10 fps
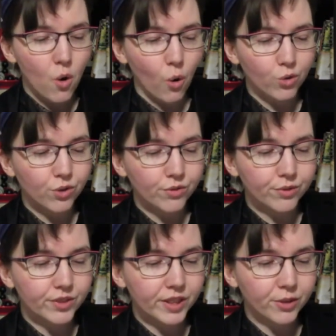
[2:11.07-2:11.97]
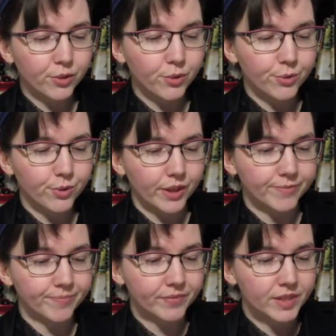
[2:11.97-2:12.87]
Autant vous dire que, quoi.
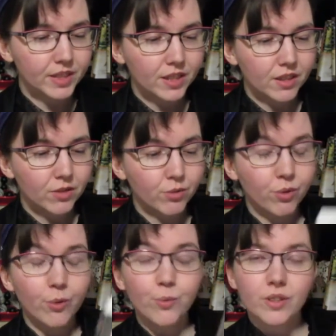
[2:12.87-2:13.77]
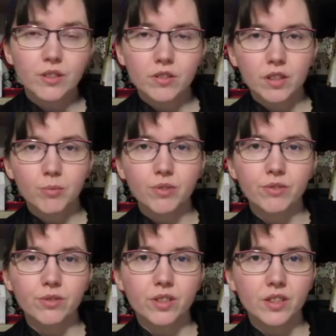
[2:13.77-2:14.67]
Donc oui, très bonne
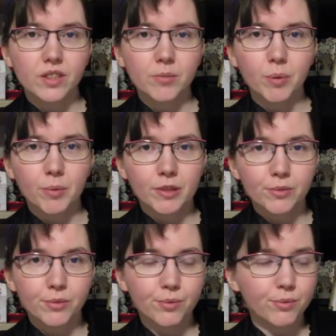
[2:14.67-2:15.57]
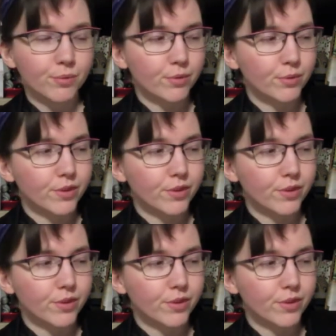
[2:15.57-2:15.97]
fantaisie, pas mal du tout.